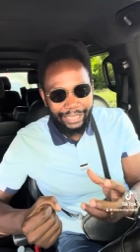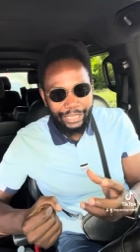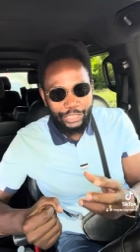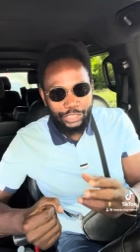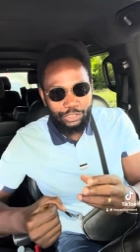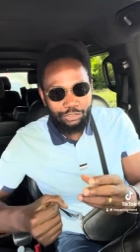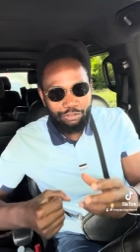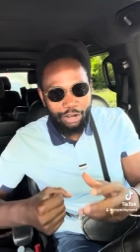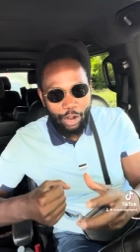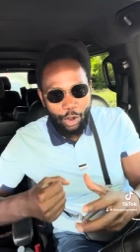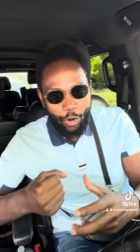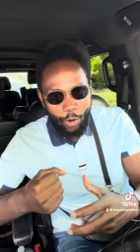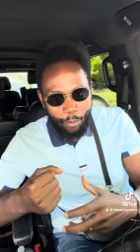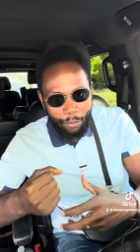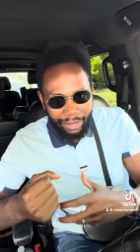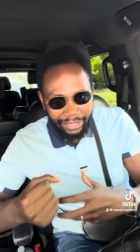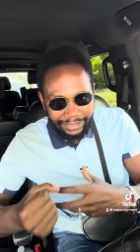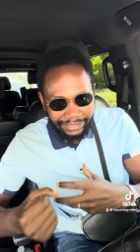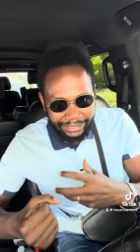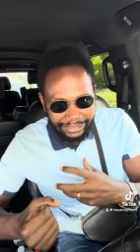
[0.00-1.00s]
Tu vas
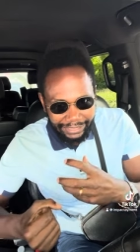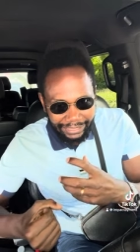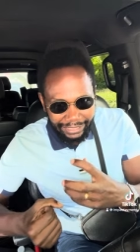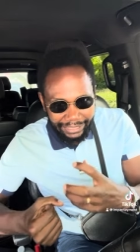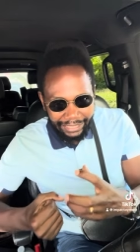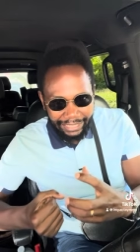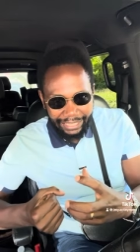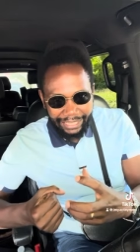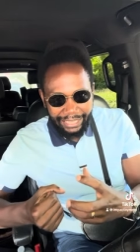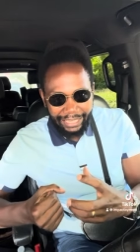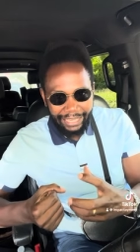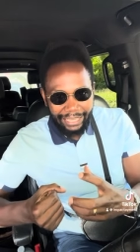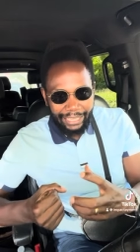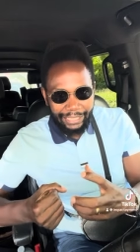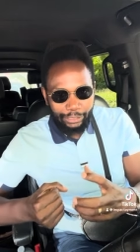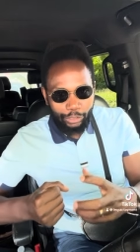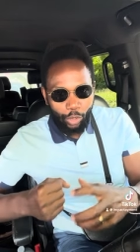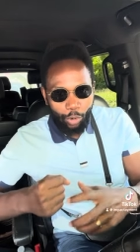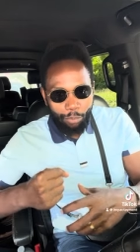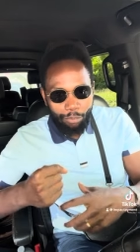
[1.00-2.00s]
commencer,
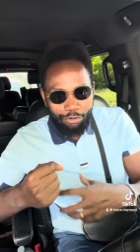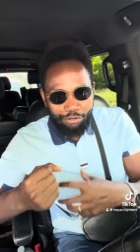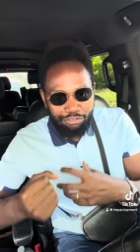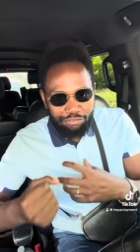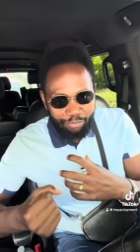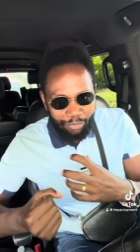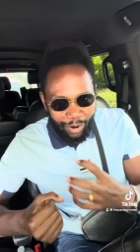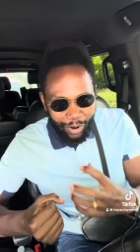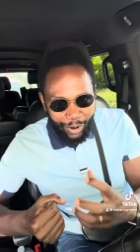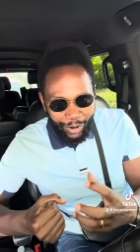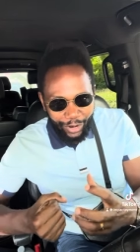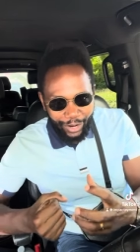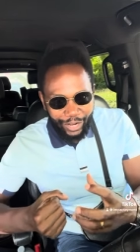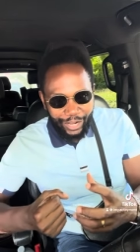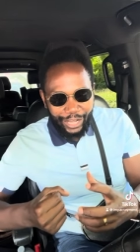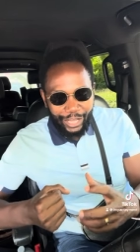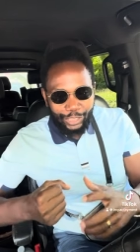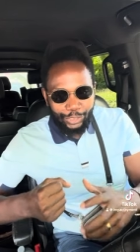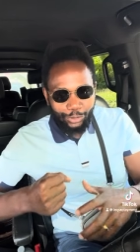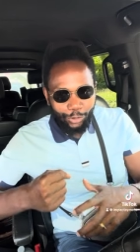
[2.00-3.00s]
ton mouvement,
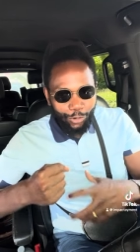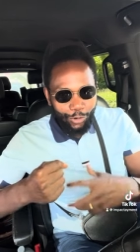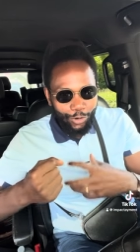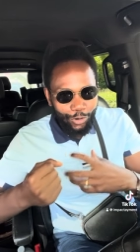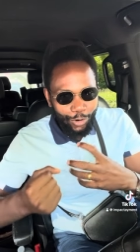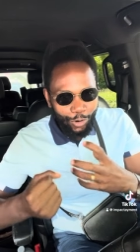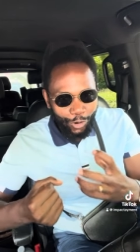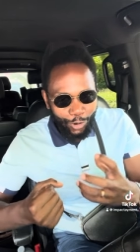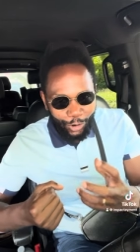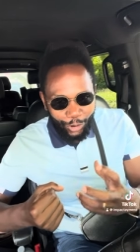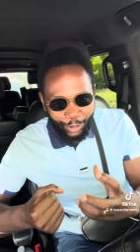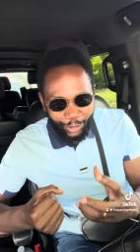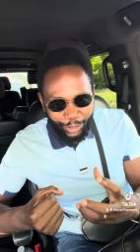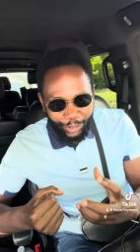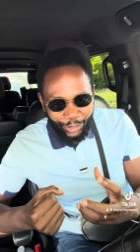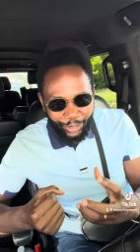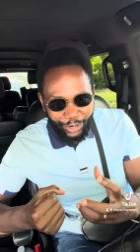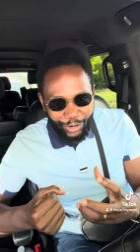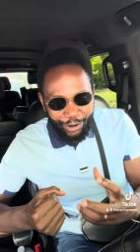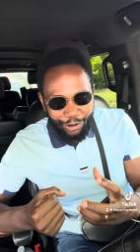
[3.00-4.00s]
ton corps
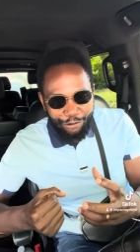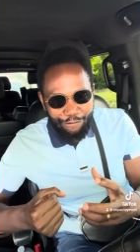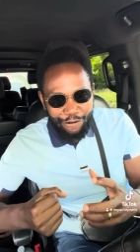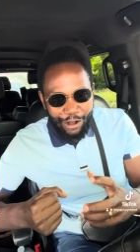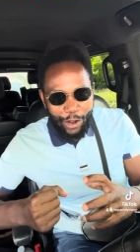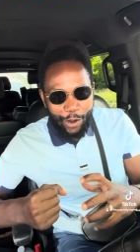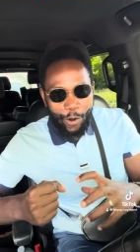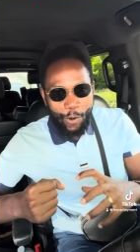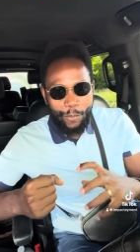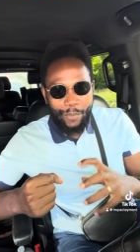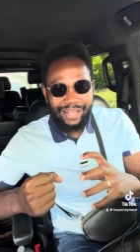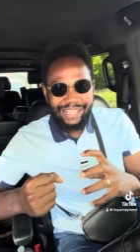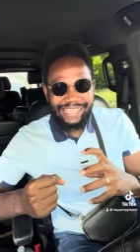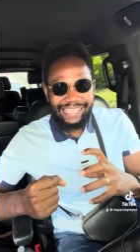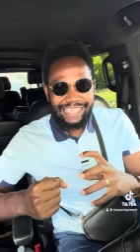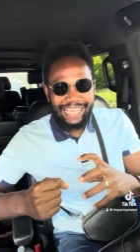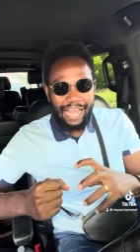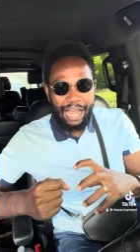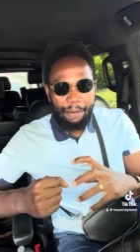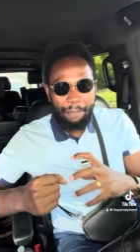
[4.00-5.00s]
va
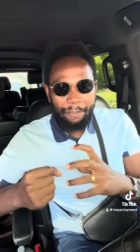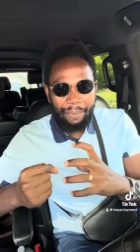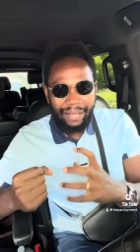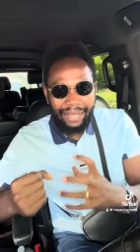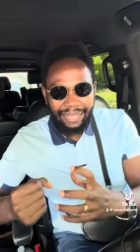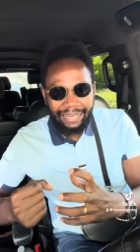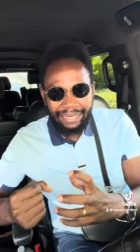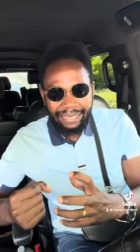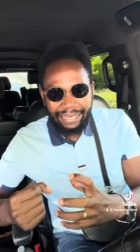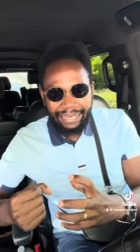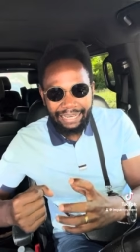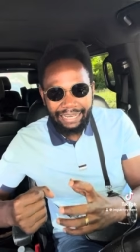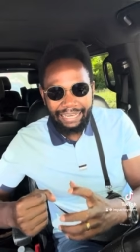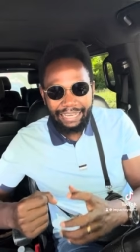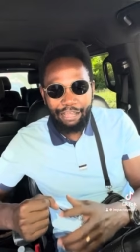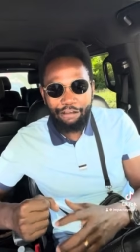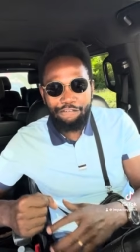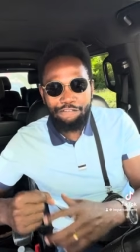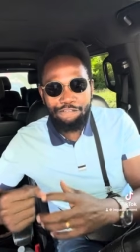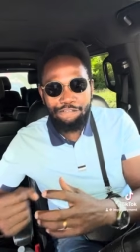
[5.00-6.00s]
commencer à prendre
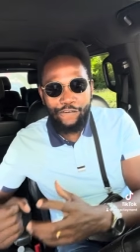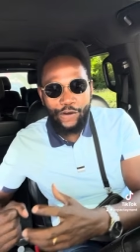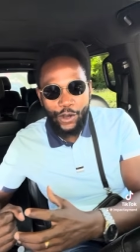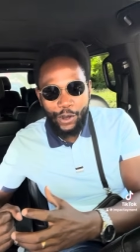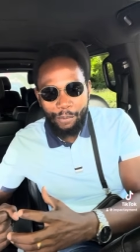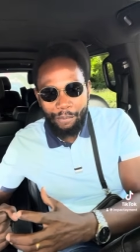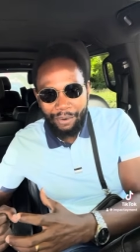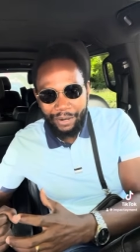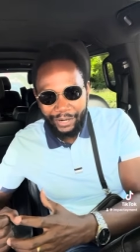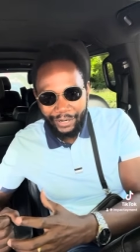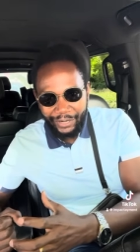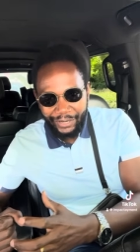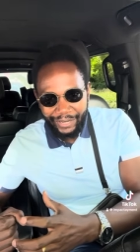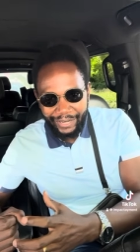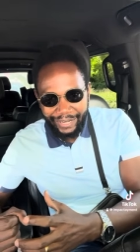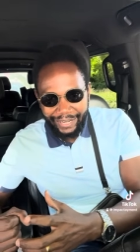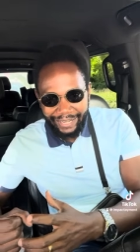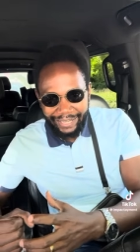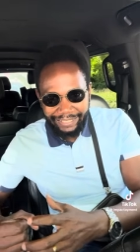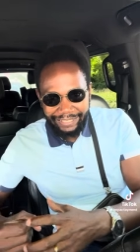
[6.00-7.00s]
la forme
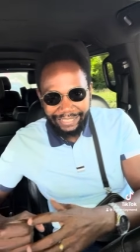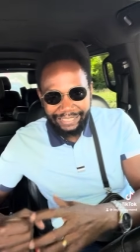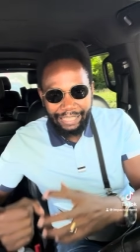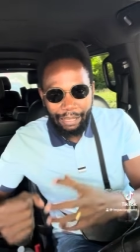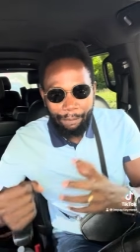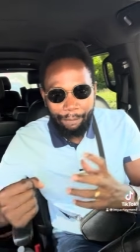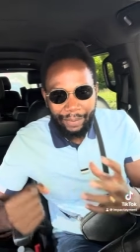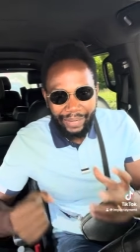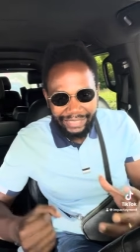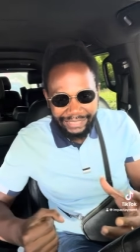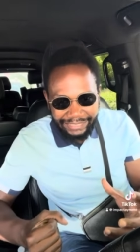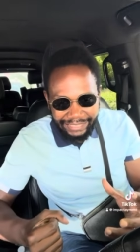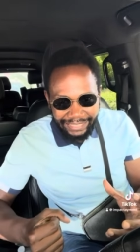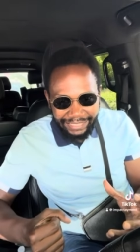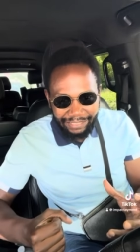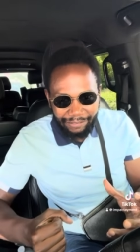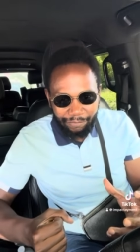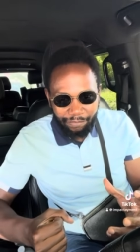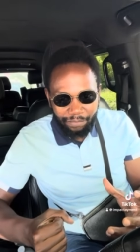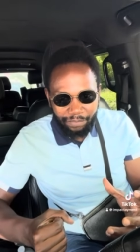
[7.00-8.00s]
de ta
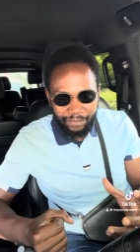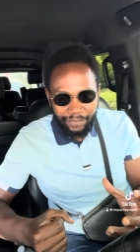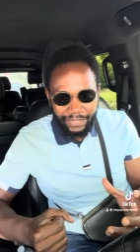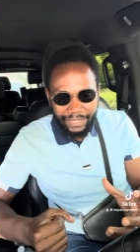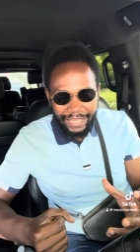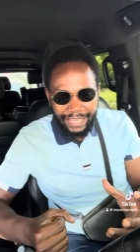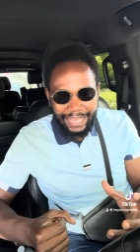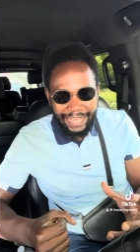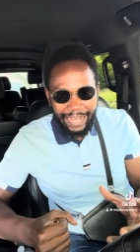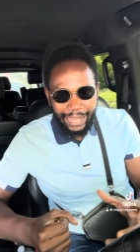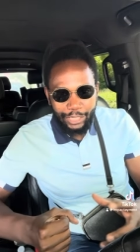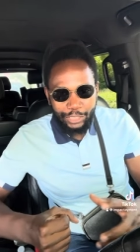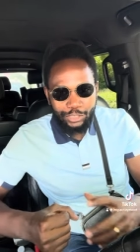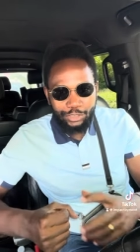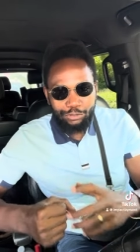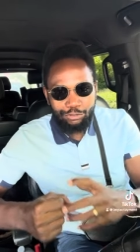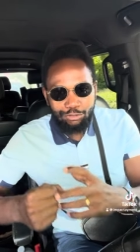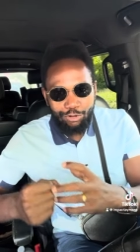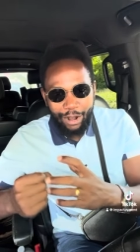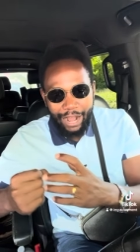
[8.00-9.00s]
pensée. Quand
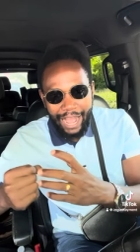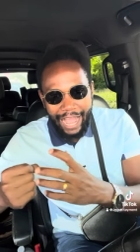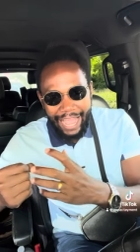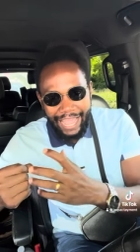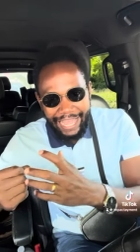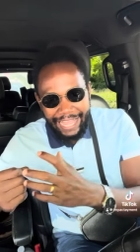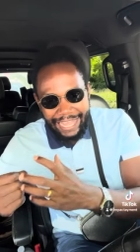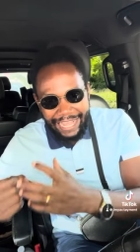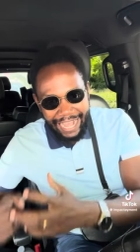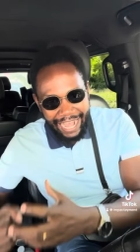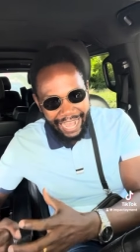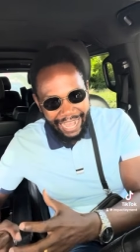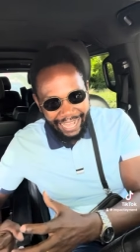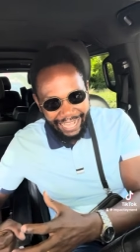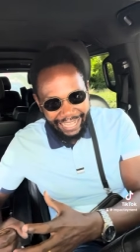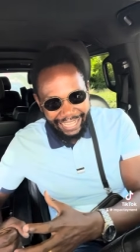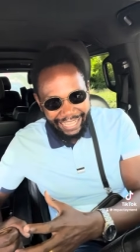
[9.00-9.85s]
tu vois un gars